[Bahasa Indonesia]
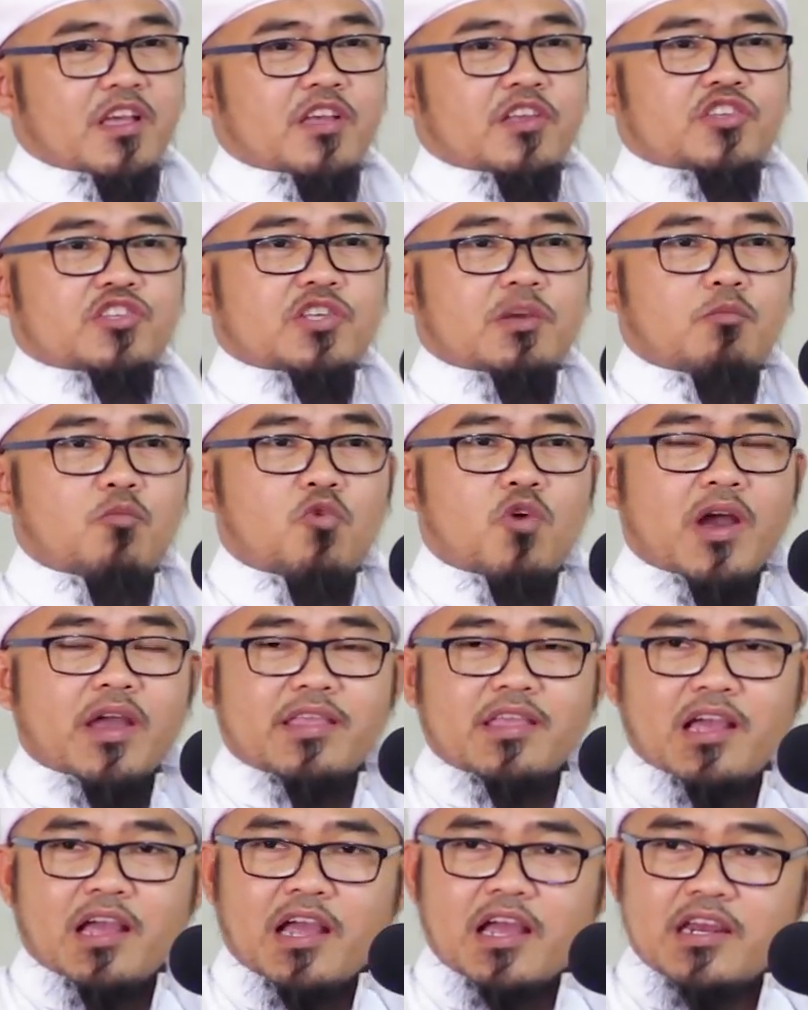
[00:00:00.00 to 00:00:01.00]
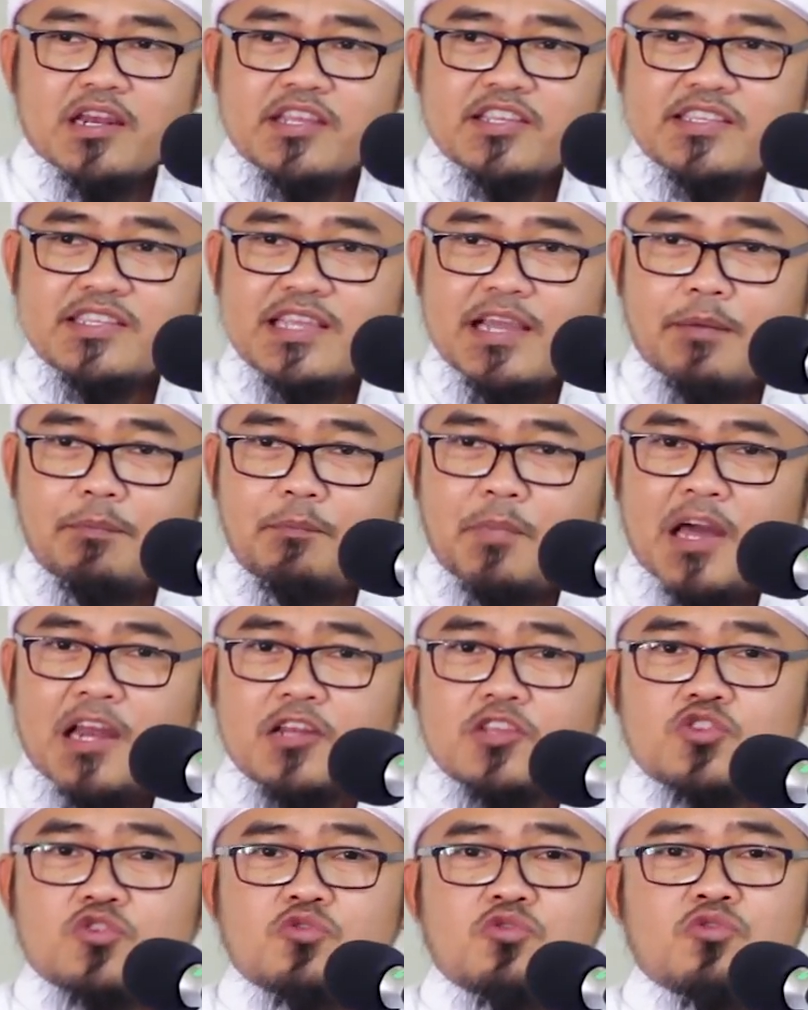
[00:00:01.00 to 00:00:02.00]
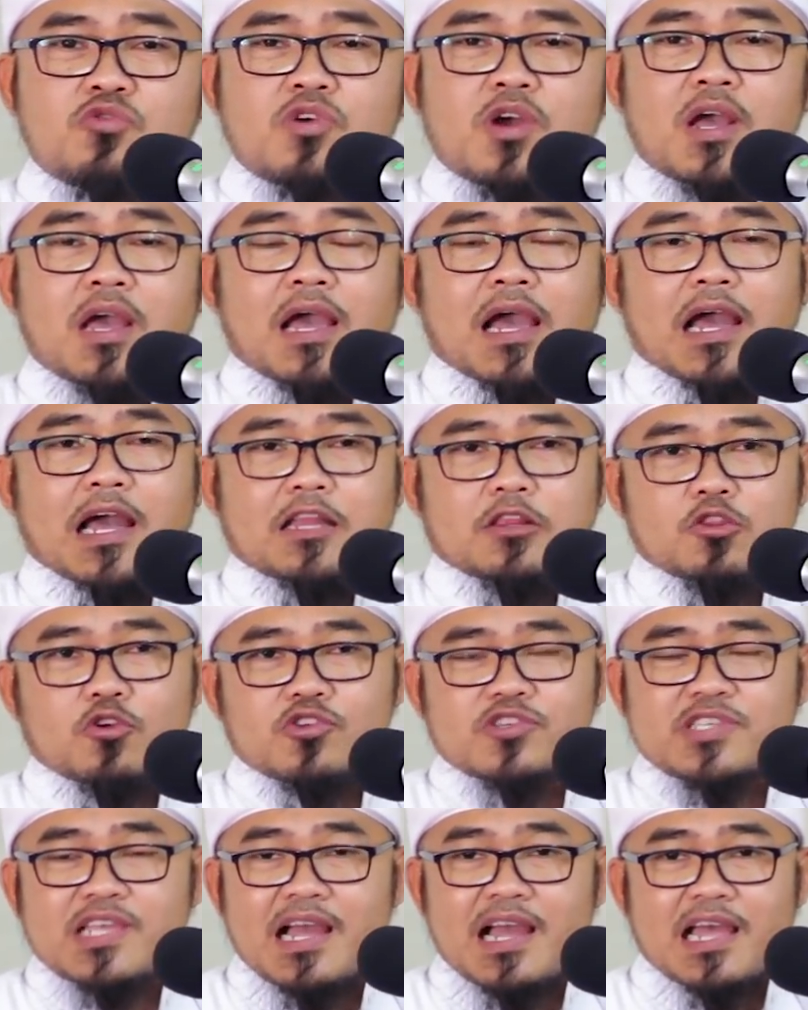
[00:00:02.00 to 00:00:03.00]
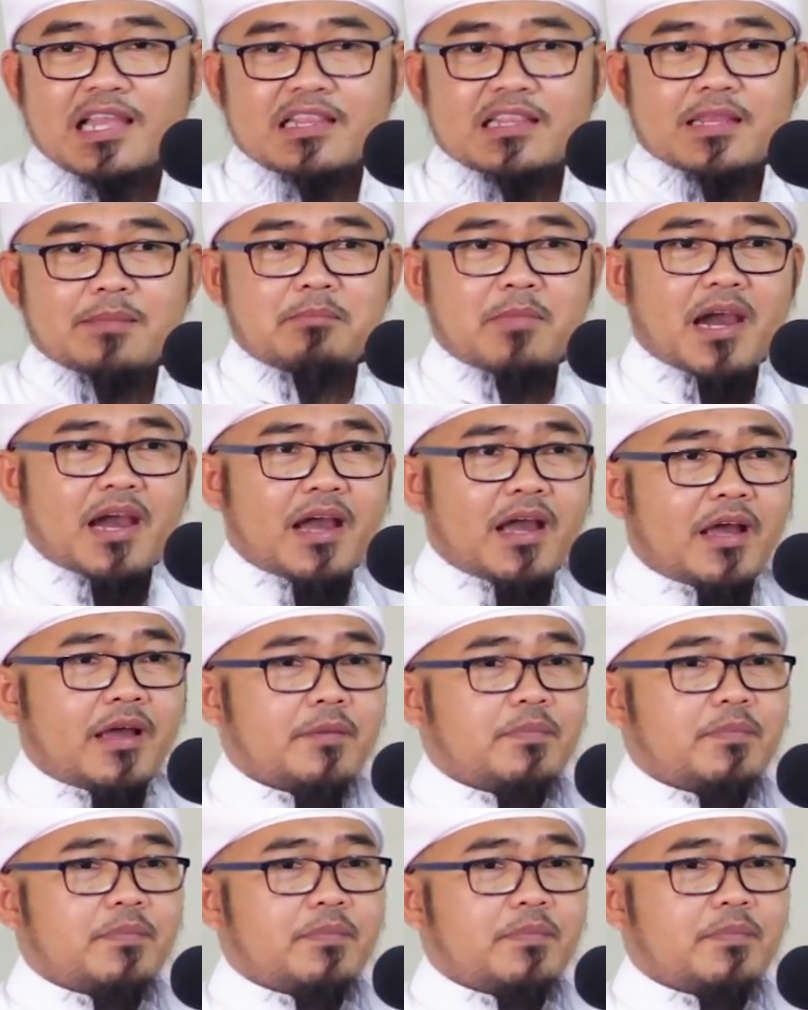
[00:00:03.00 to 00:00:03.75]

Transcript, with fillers: semuanya hadisnya palsu atau sangat lemah